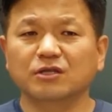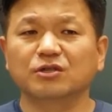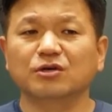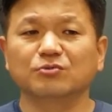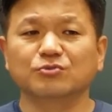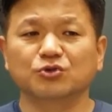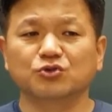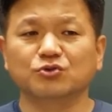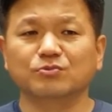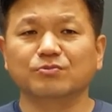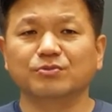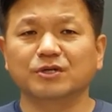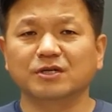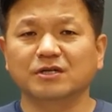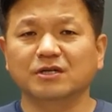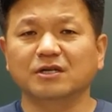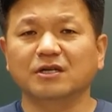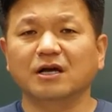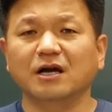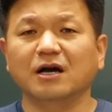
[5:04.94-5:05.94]
인터뷰
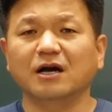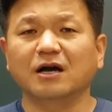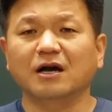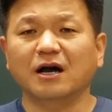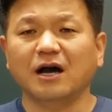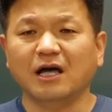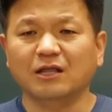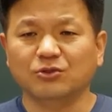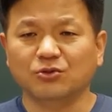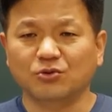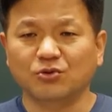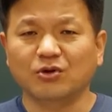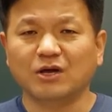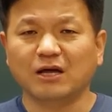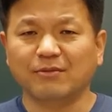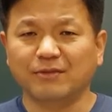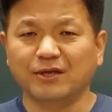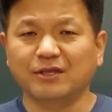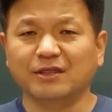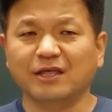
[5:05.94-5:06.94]
준비를 어,
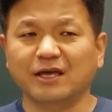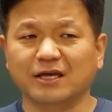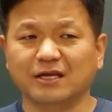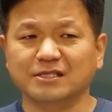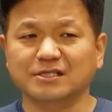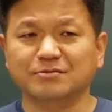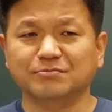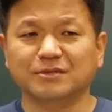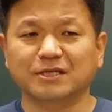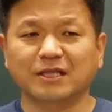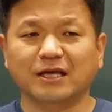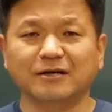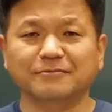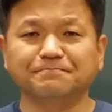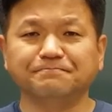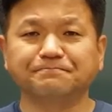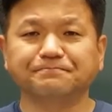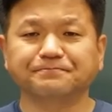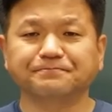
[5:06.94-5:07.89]
하도록 하면 되겠습니다.